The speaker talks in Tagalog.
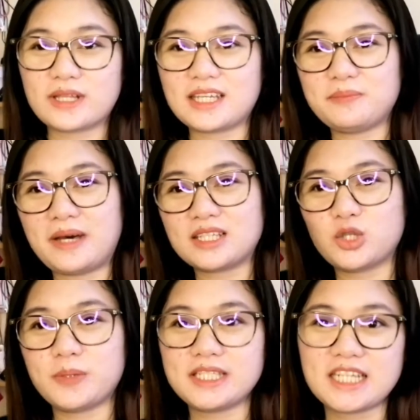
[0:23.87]
Welcome
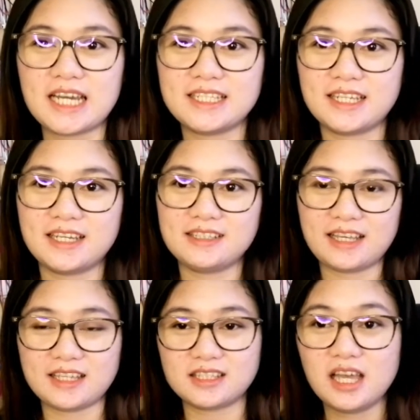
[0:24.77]
back to my channel
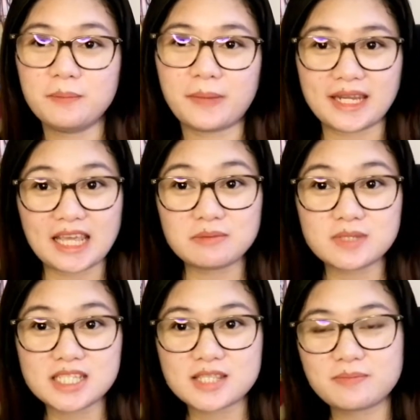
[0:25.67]
and my
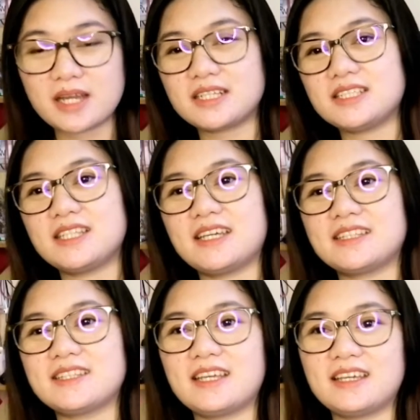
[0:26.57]
name is Mary
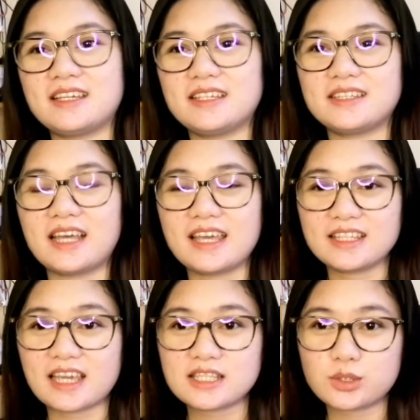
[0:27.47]
Det and
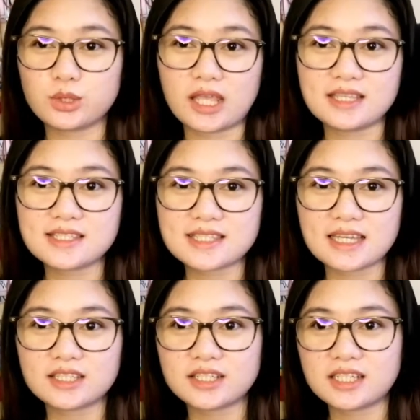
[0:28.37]
ayan guys, today is
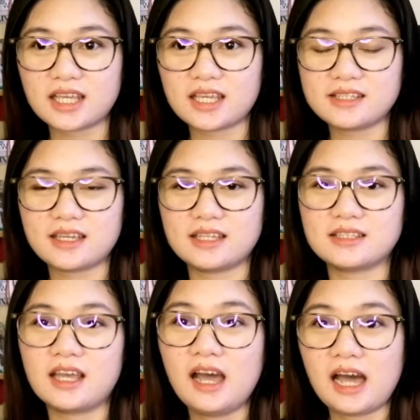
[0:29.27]
Saturday
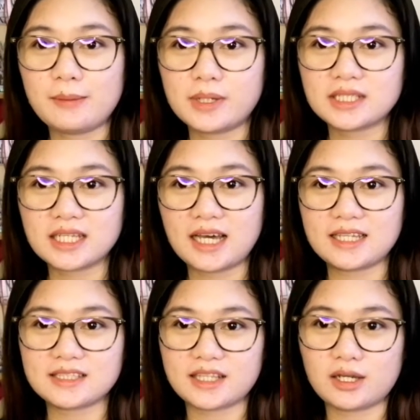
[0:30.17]
and habang
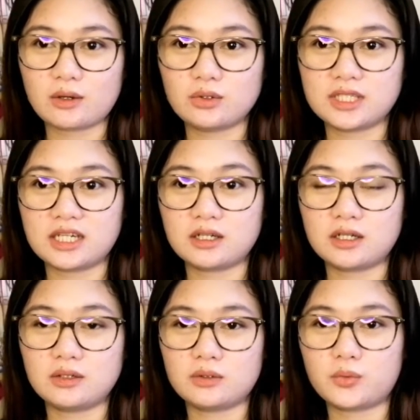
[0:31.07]
nagaantay ako
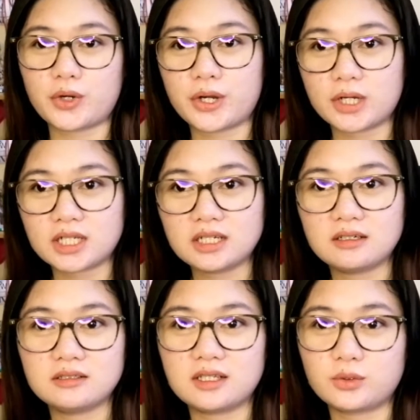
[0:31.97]
ng work,
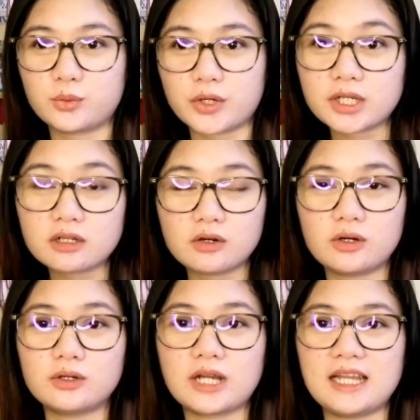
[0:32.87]
ng work
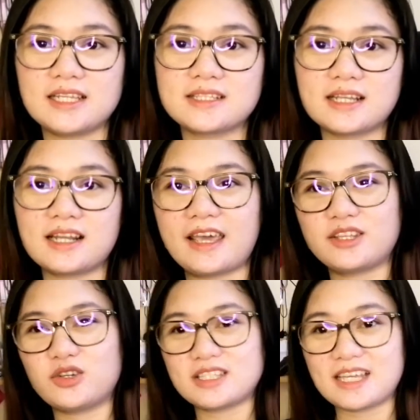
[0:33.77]
ko galing sa
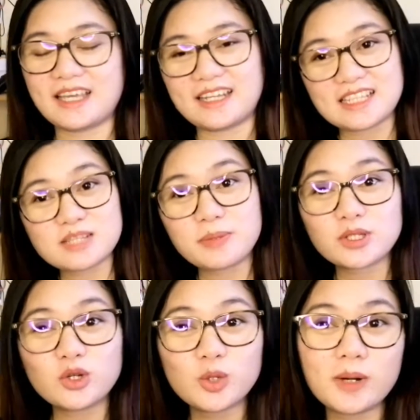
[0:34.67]
client ko is ayan,
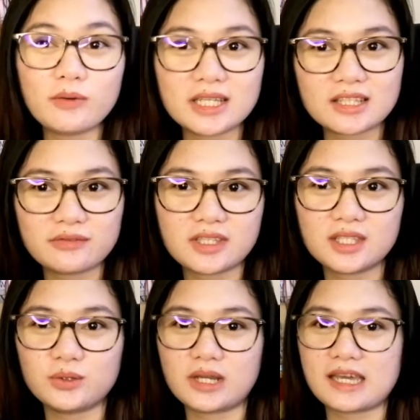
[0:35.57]
naisipan kong gumawa ng
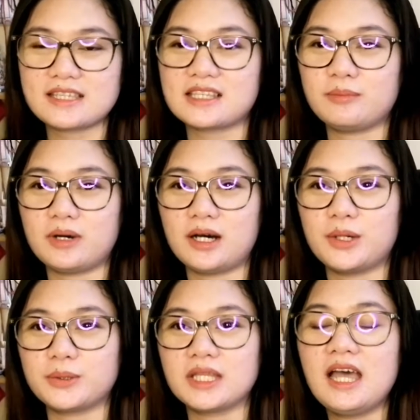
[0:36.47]
video guys
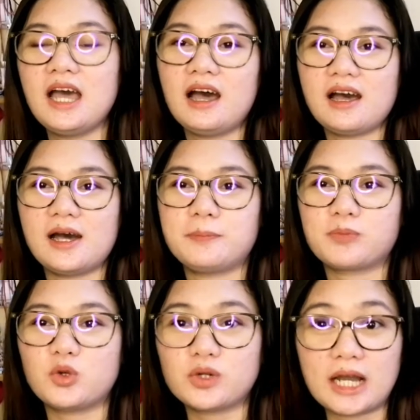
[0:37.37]
about
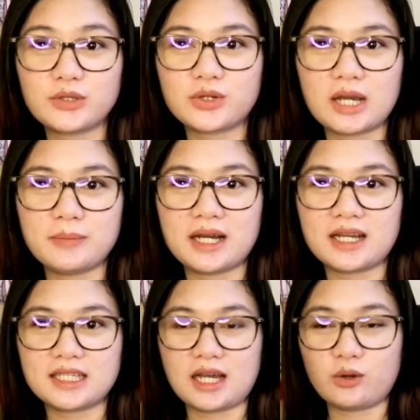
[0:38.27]
um, kung gaano nga ba
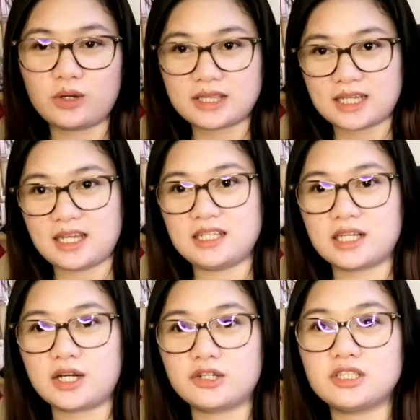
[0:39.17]
ako katagal
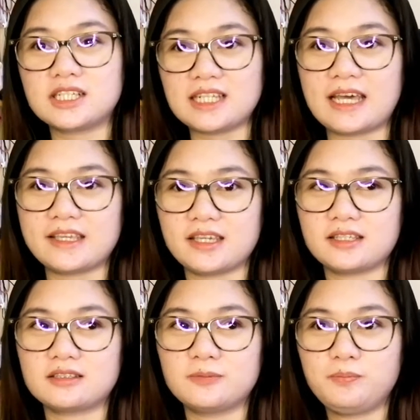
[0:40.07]
nagkaroon ng
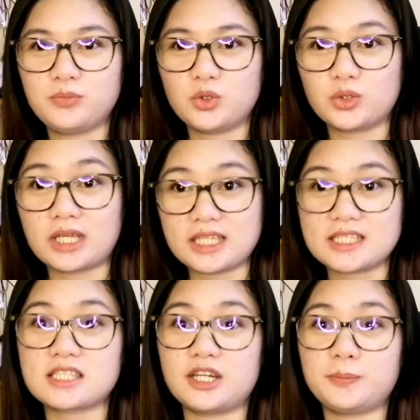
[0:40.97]
client nung nag
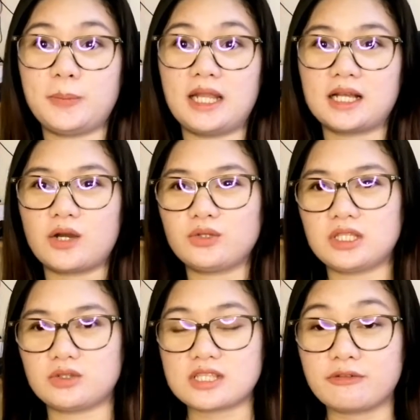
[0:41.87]
start pa lang ako
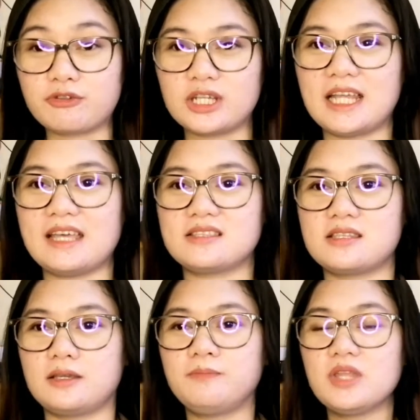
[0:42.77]
dito sa
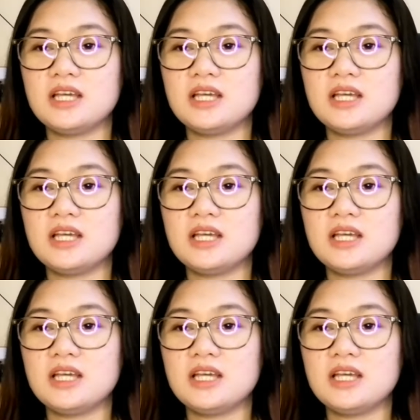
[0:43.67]
freelancing.